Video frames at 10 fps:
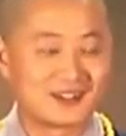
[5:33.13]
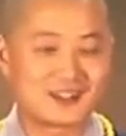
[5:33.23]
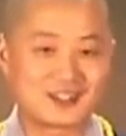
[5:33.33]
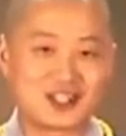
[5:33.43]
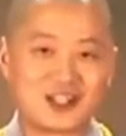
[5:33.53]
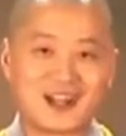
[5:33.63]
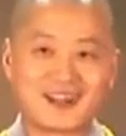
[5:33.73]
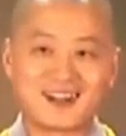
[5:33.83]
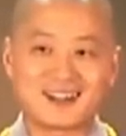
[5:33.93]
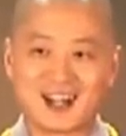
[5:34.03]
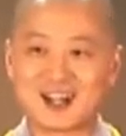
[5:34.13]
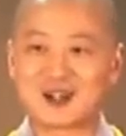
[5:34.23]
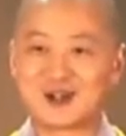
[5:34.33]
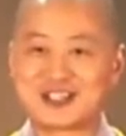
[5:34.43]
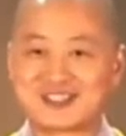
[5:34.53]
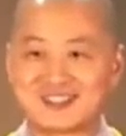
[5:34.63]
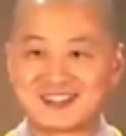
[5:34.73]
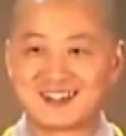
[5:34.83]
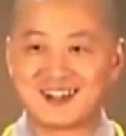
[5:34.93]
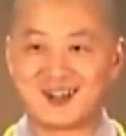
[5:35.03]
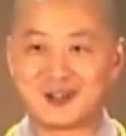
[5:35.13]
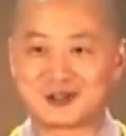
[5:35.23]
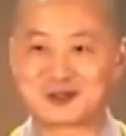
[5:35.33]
这个乞丐呢也很高兴，哦，